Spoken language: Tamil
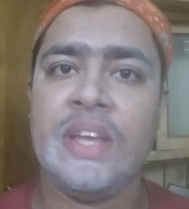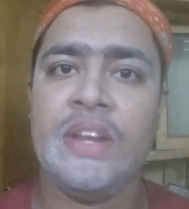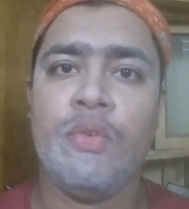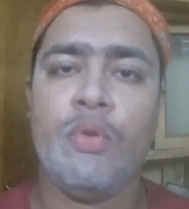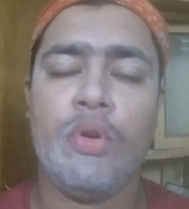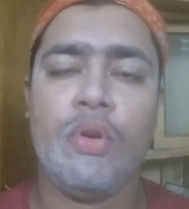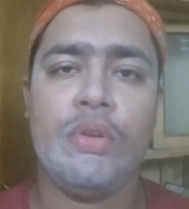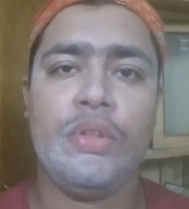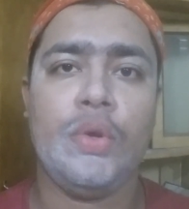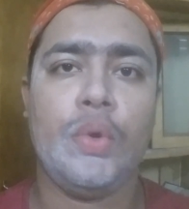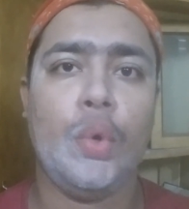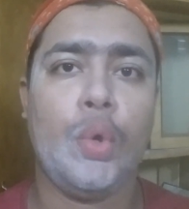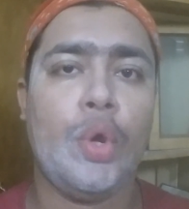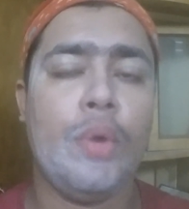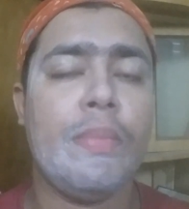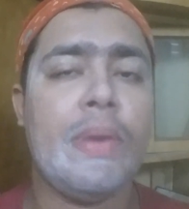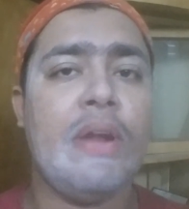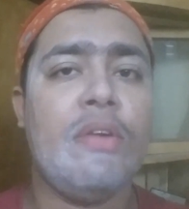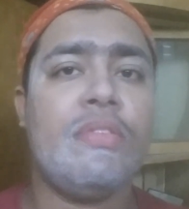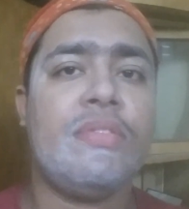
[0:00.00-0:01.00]
ஸ்கின் உங்களுக்கு வந்து
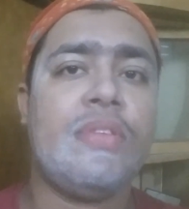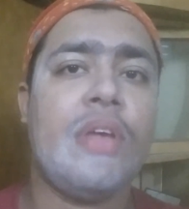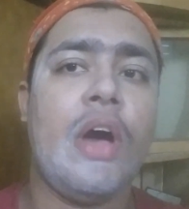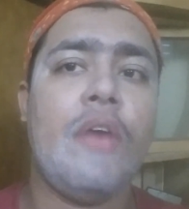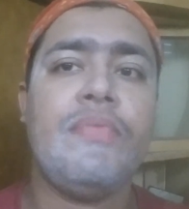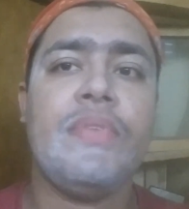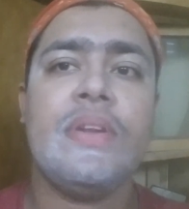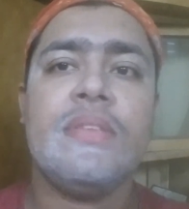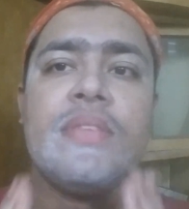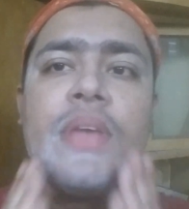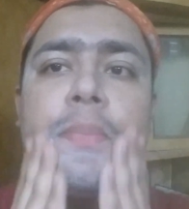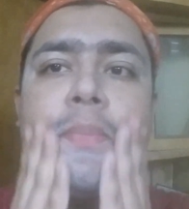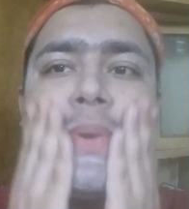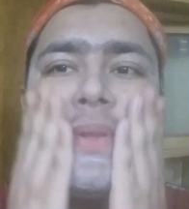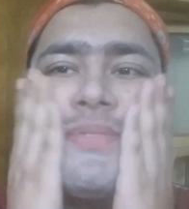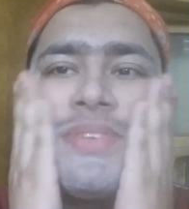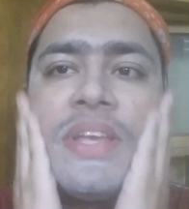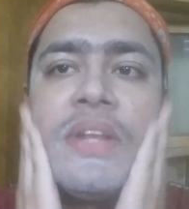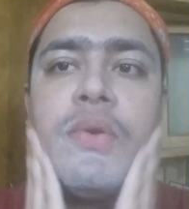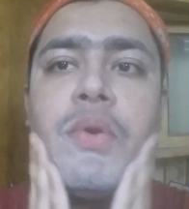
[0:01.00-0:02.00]
கொடுக்கும் நல்ல ஒரு சாஃப்ட் அண்ட்
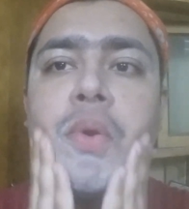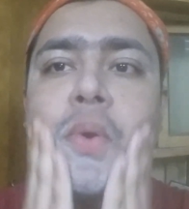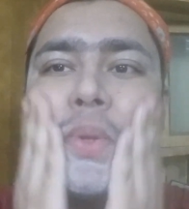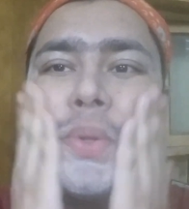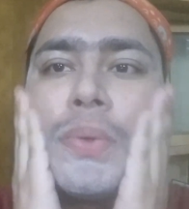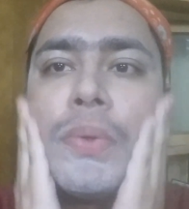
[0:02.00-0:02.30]
சப்பிள் ஸ்கின் உங்களுக்கு